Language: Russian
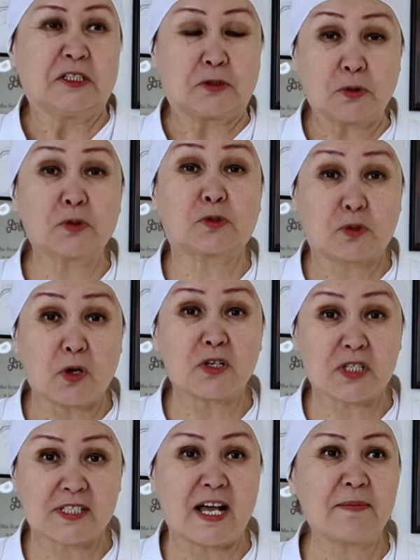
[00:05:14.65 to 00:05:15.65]
Тут то
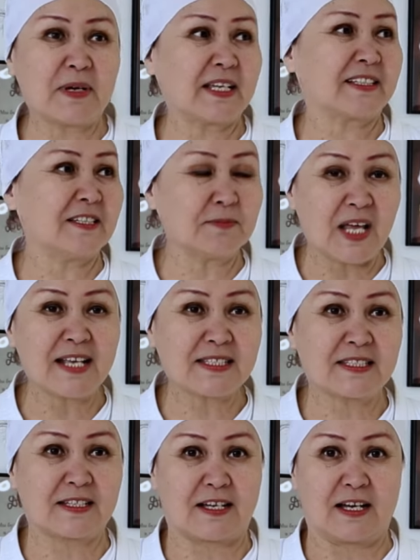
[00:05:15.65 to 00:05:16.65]
же самое
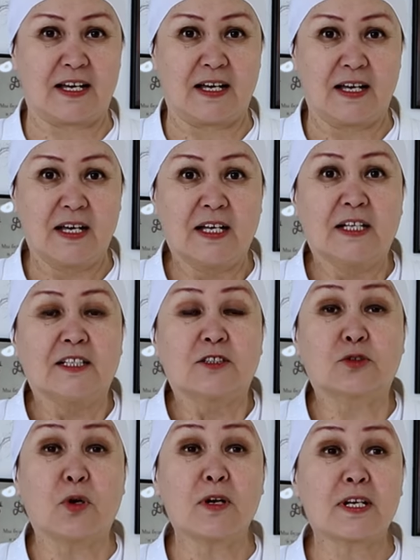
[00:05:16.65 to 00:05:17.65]
гимнастика,
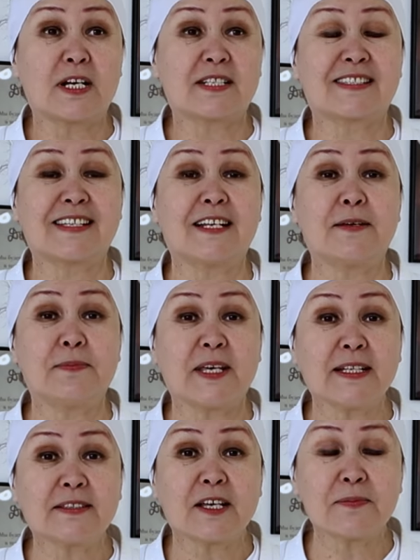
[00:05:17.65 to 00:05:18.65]
только с
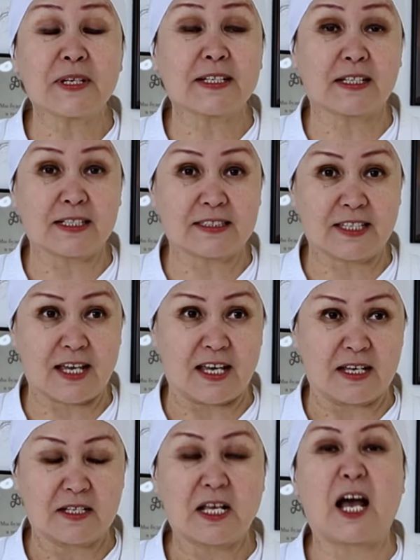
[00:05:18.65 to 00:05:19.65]
элементами
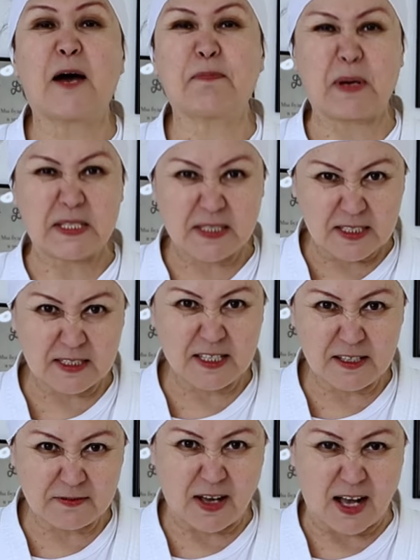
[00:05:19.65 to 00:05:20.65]
карате, а
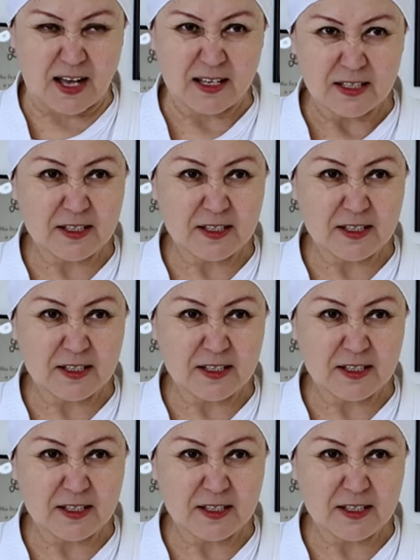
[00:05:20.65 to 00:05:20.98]
позитива.